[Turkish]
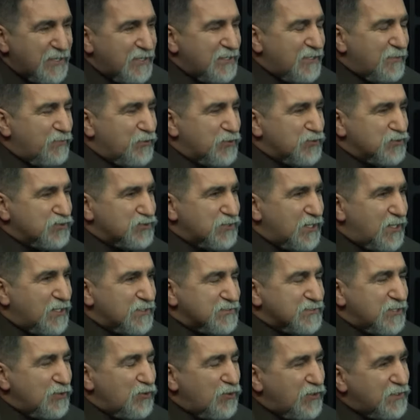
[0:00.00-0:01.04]

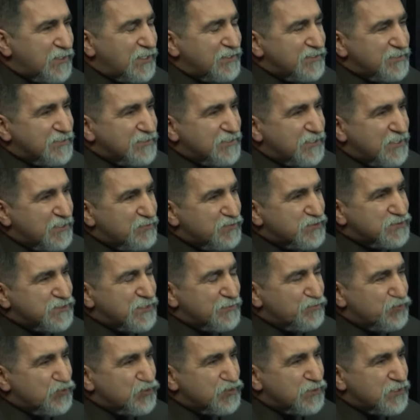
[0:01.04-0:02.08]
laboratuvarda
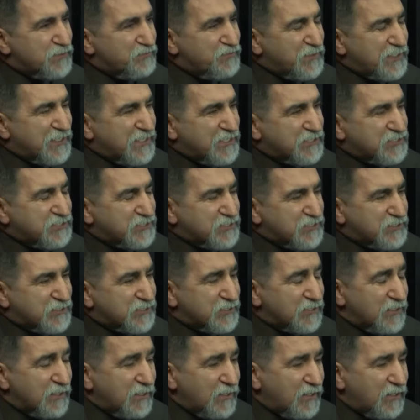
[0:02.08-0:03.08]
öğrendiklerimizde bunları birleştirdik.